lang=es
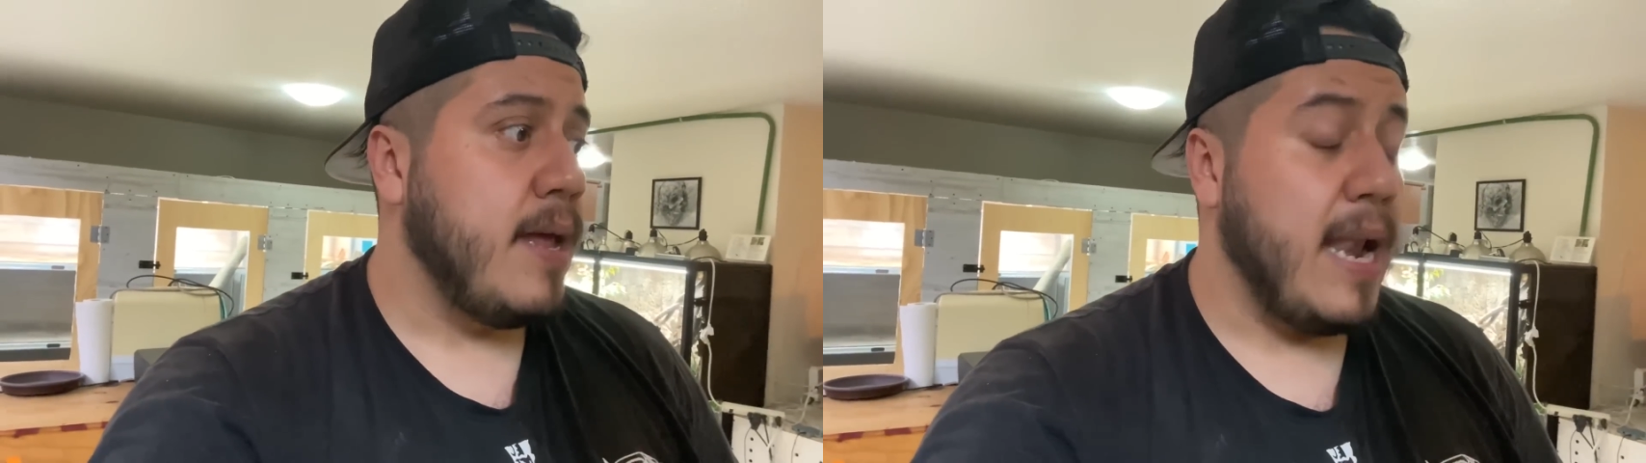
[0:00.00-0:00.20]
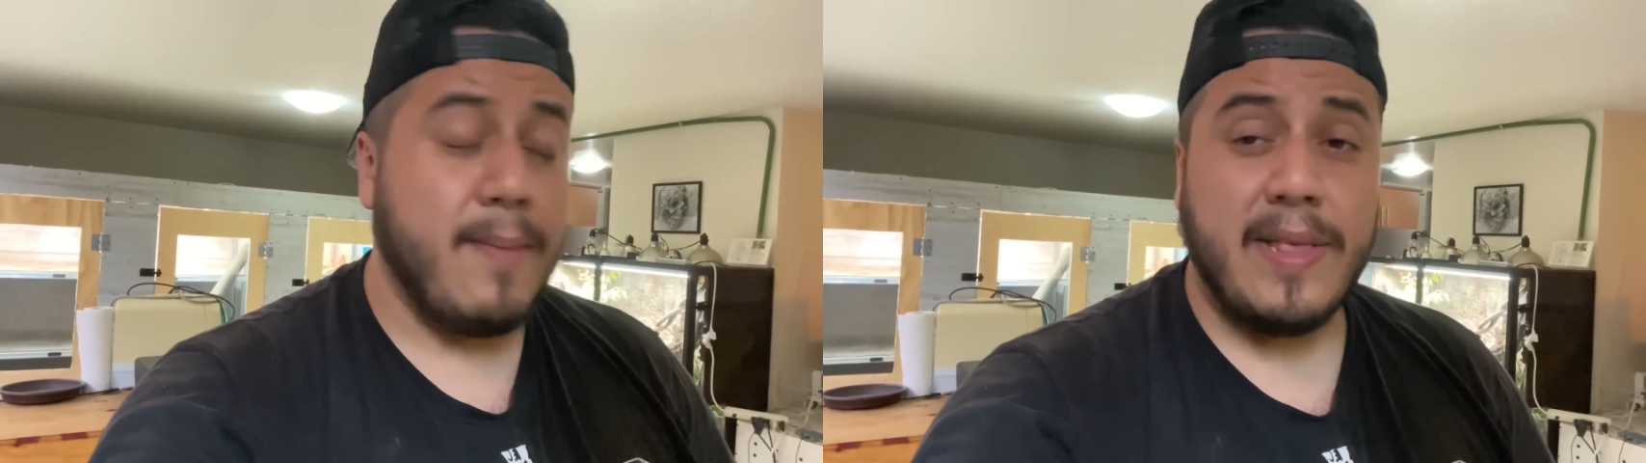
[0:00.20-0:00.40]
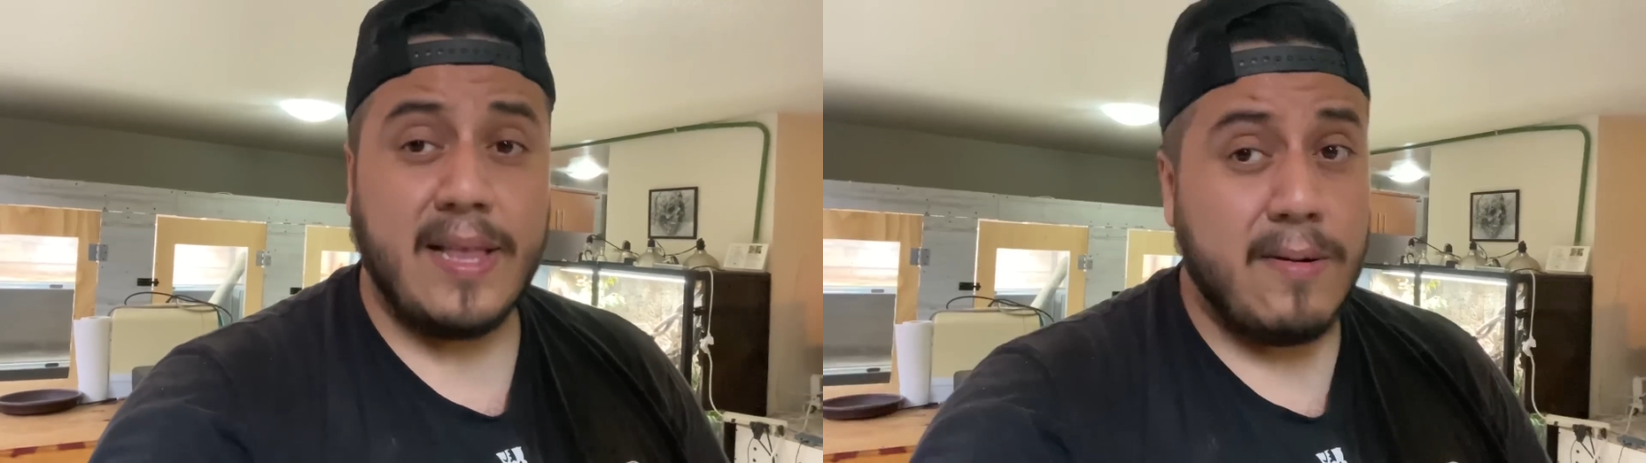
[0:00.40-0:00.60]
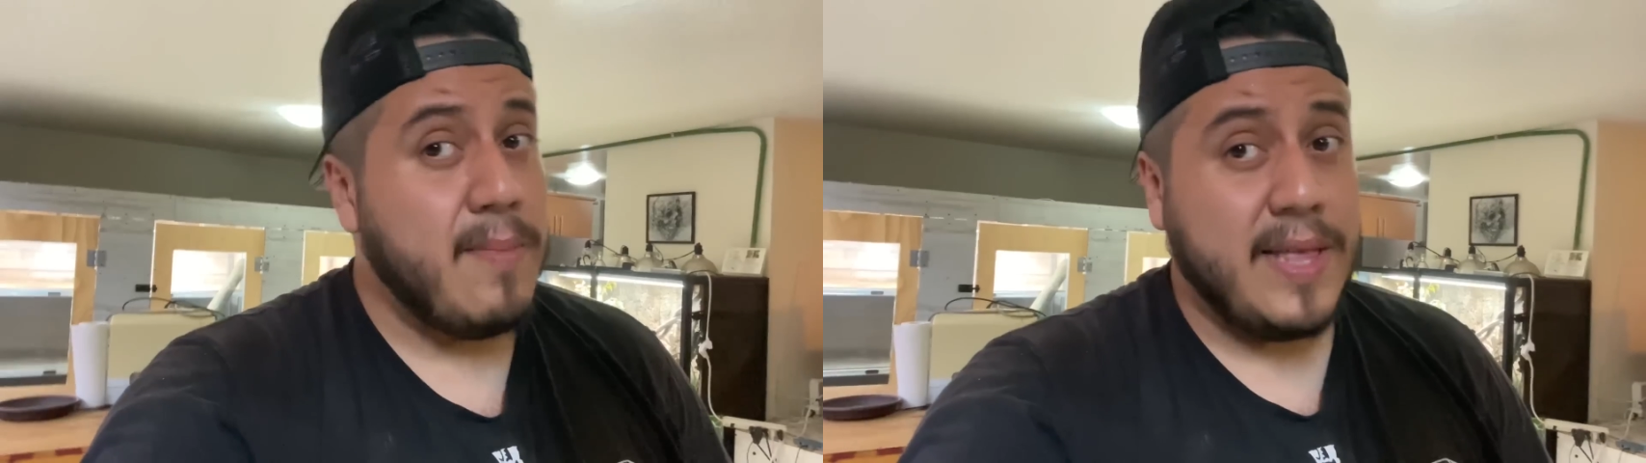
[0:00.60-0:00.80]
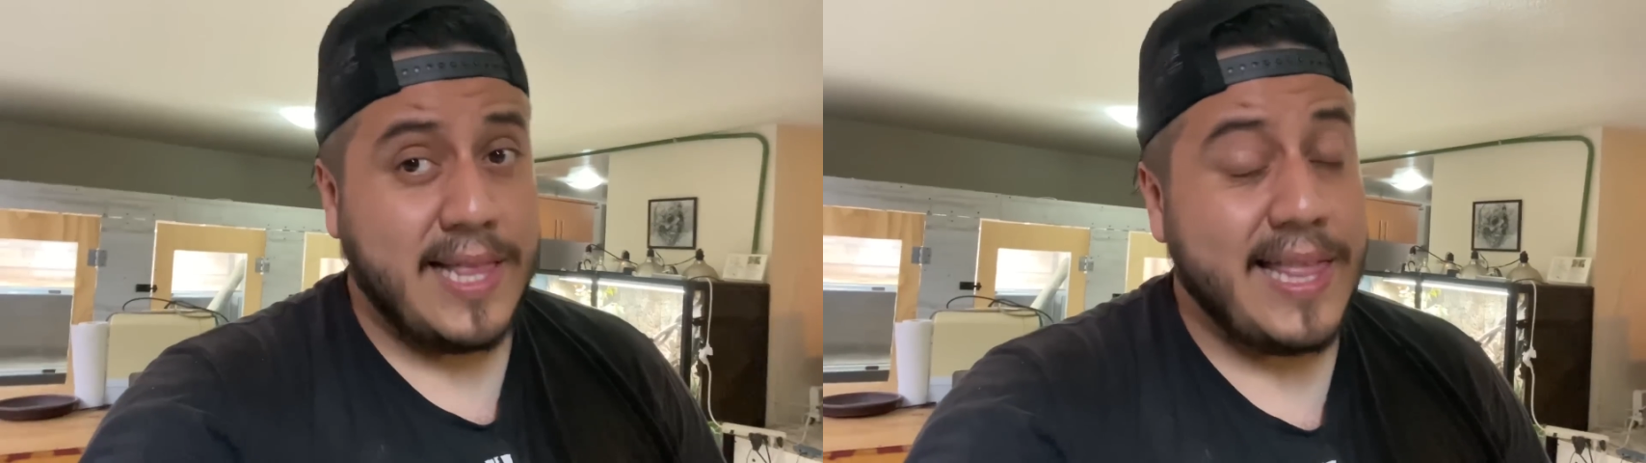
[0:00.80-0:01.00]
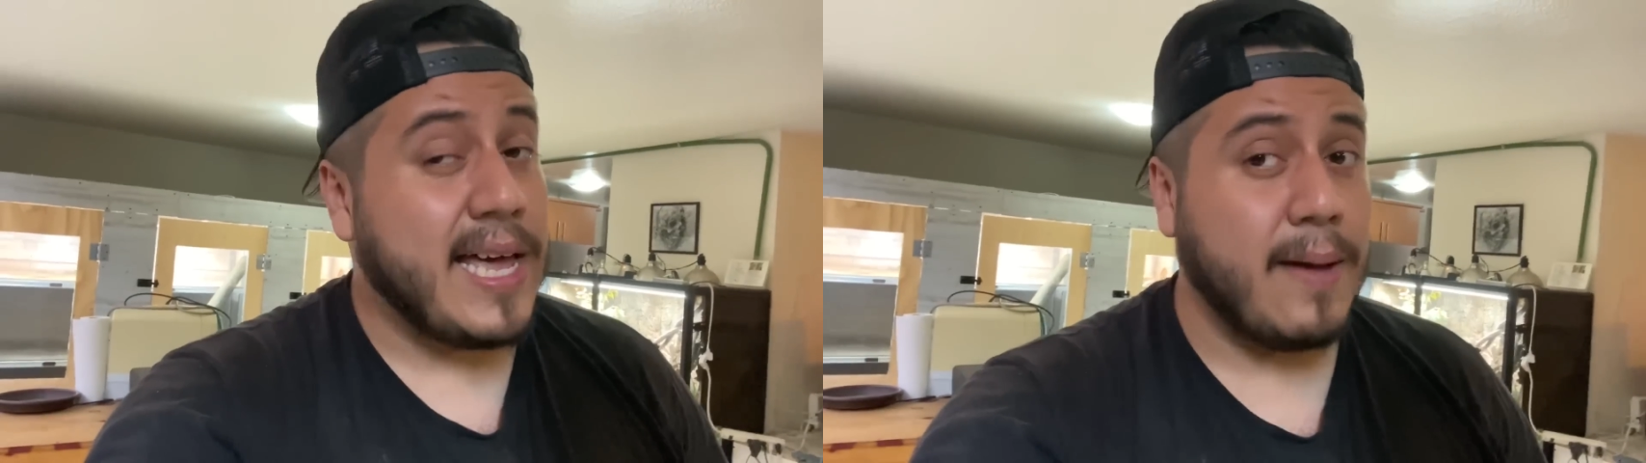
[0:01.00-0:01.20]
lamentablemente de